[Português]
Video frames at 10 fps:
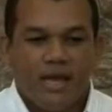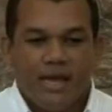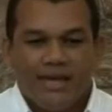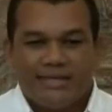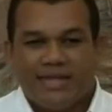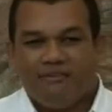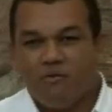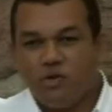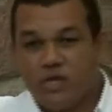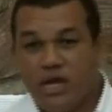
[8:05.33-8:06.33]

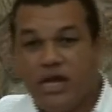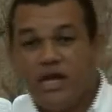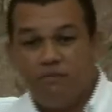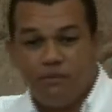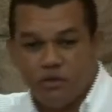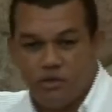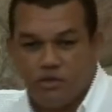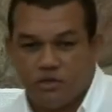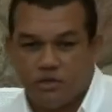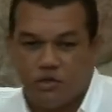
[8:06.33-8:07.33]
Estávamos em
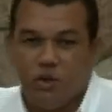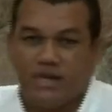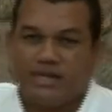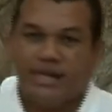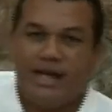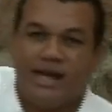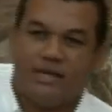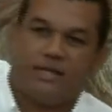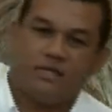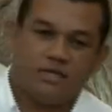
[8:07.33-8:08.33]
Campos dos
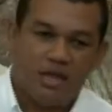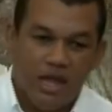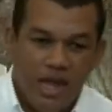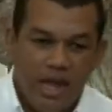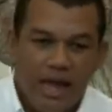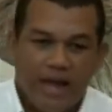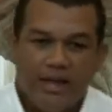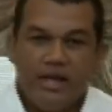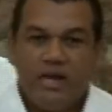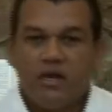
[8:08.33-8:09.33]
Guatacazes,
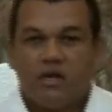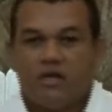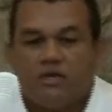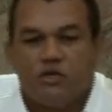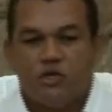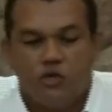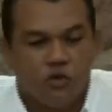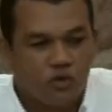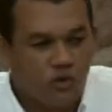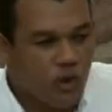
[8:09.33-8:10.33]
ali
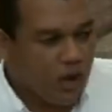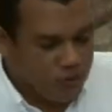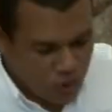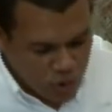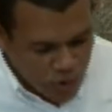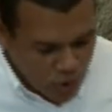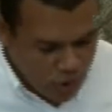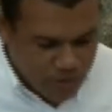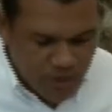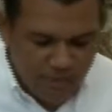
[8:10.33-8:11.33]
junto a um dos
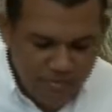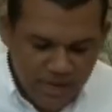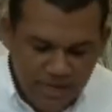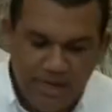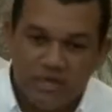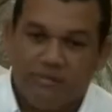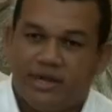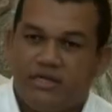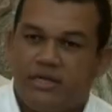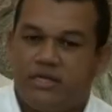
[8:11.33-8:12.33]
grupos da primeira igreja
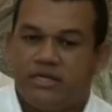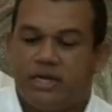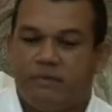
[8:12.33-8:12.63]
batista